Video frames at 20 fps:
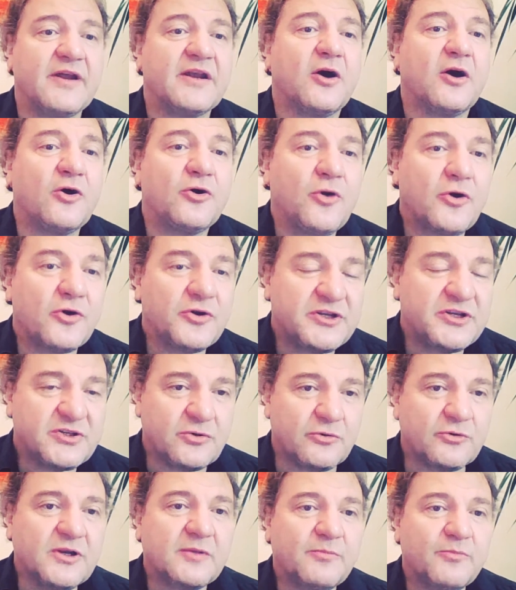wenn auch noch
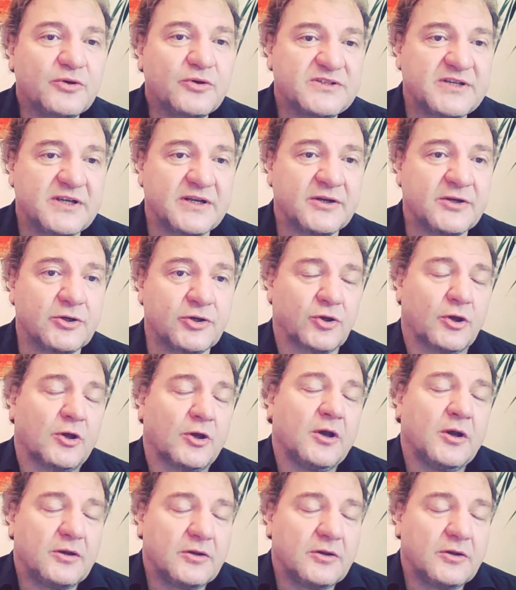nicht hundertprozentig,